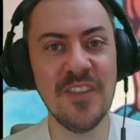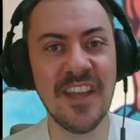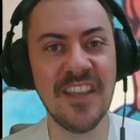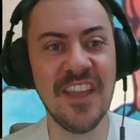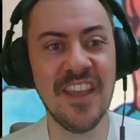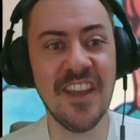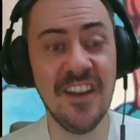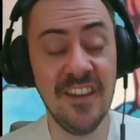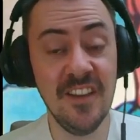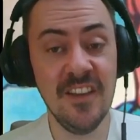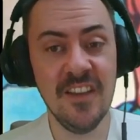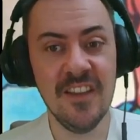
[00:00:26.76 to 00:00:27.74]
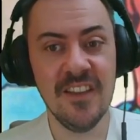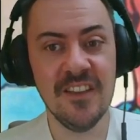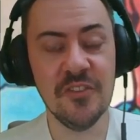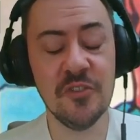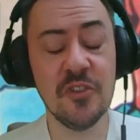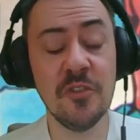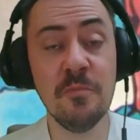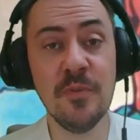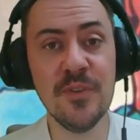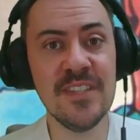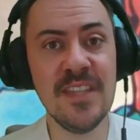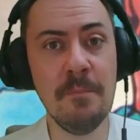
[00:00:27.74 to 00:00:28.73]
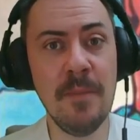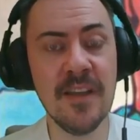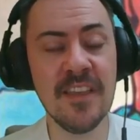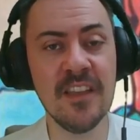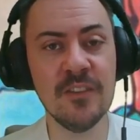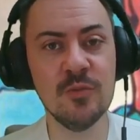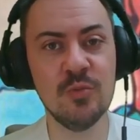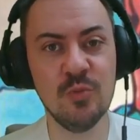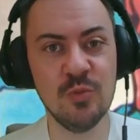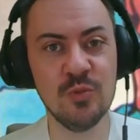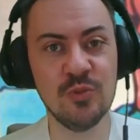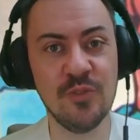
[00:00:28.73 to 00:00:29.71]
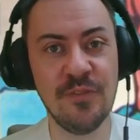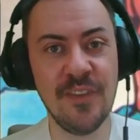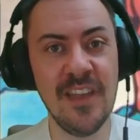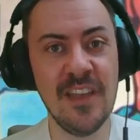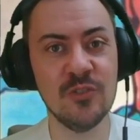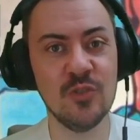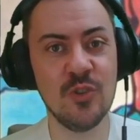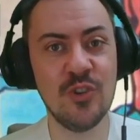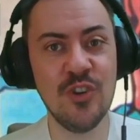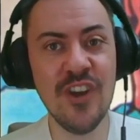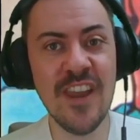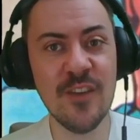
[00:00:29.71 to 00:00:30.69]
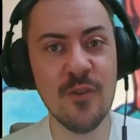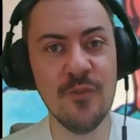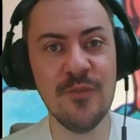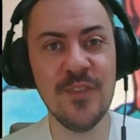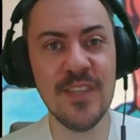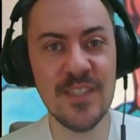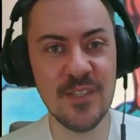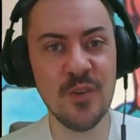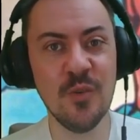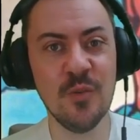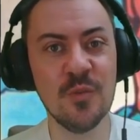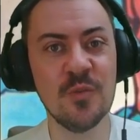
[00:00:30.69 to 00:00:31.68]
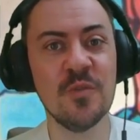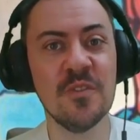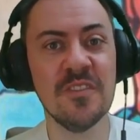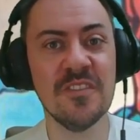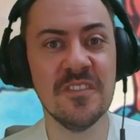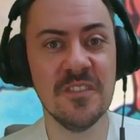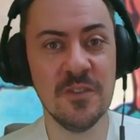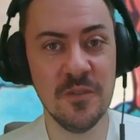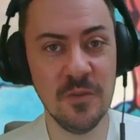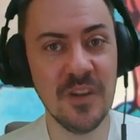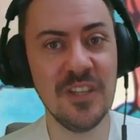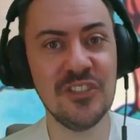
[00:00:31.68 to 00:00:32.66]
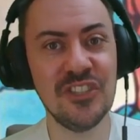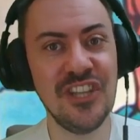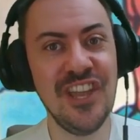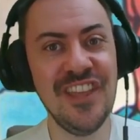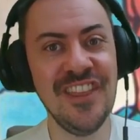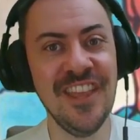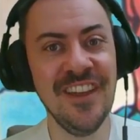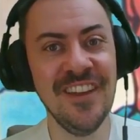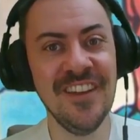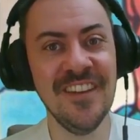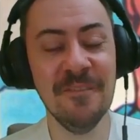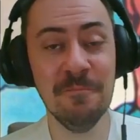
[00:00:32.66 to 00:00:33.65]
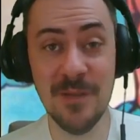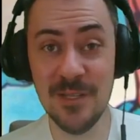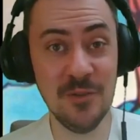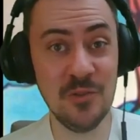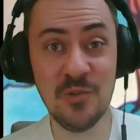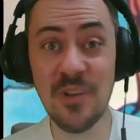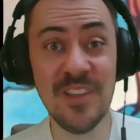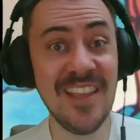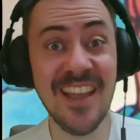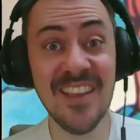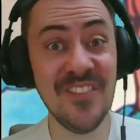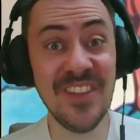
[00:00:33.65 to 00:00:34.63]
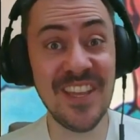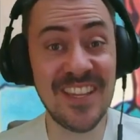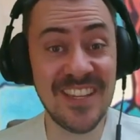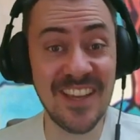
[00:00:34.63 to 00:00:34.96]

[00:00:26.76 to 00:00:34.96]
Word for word: en arrière. Je ne pensais pas qu'un jour je ferais un jeu ColecoVision sur la chaîne. Bah ce jour est arrivé.